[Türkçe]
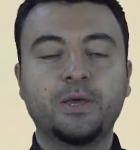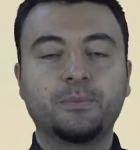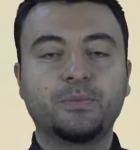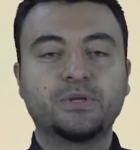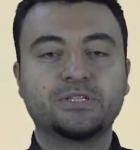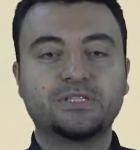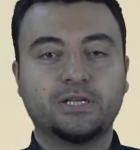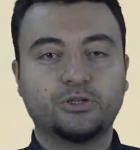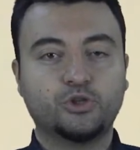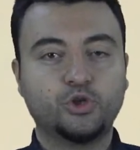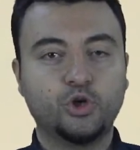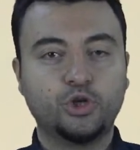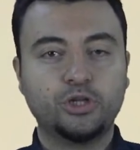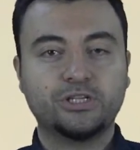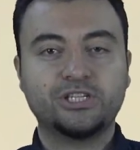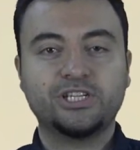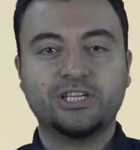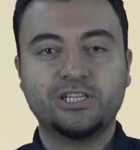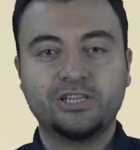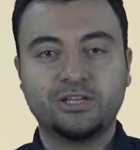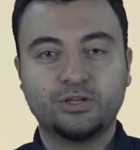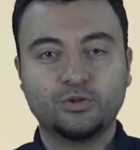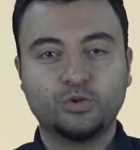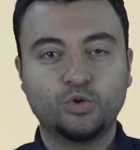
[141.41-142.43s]
Mesela şöyle
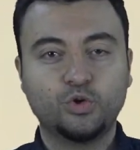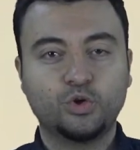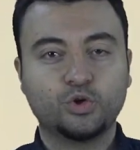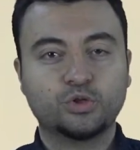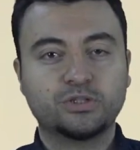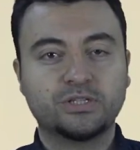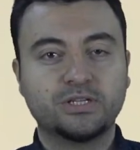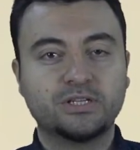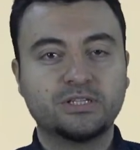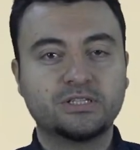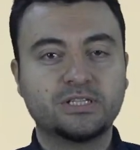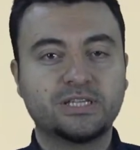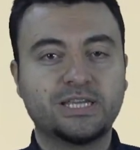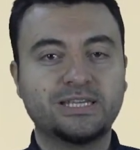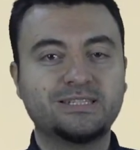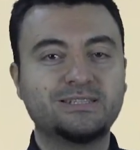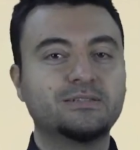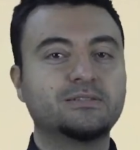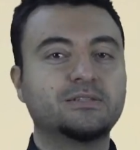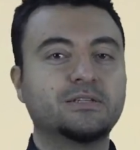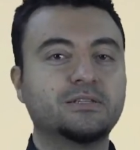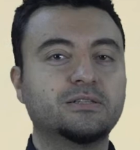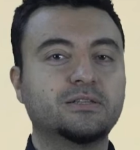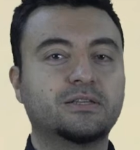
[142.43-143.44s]
şeyleri duyuyorsanız
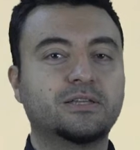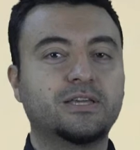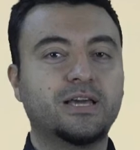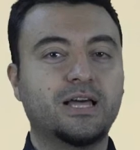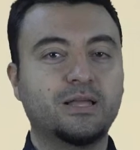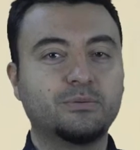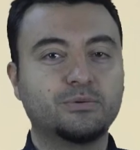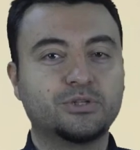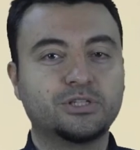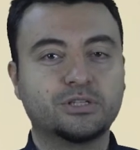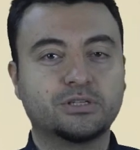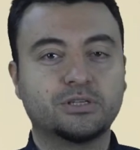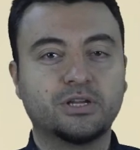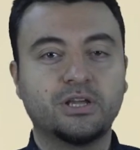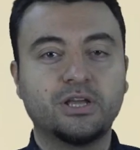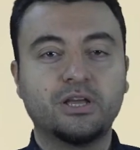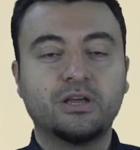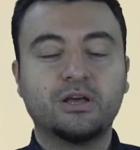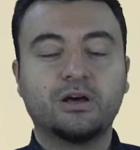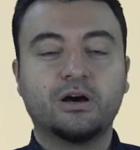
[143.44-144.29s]
kesin tanıdık gelmiştir.